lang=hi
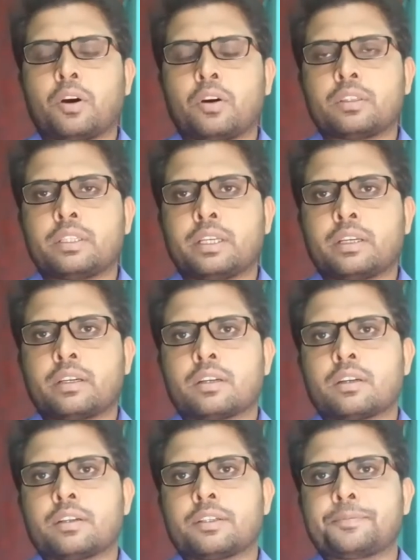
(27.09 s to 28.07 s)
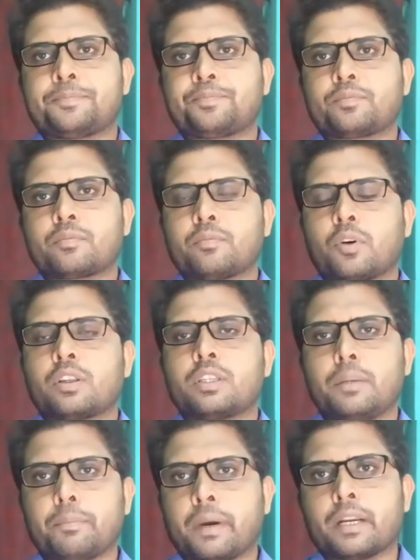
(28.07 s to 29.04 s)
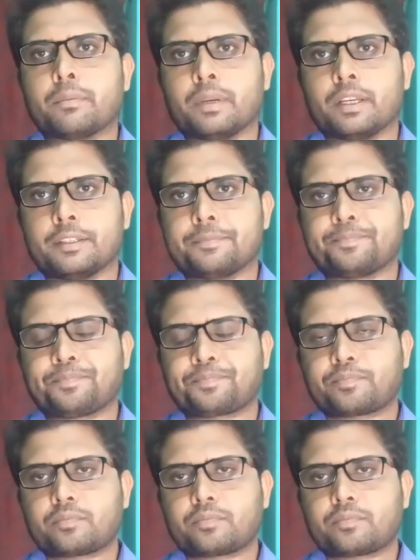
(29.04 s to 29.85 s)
बहुत एक बहुत डिमांड में है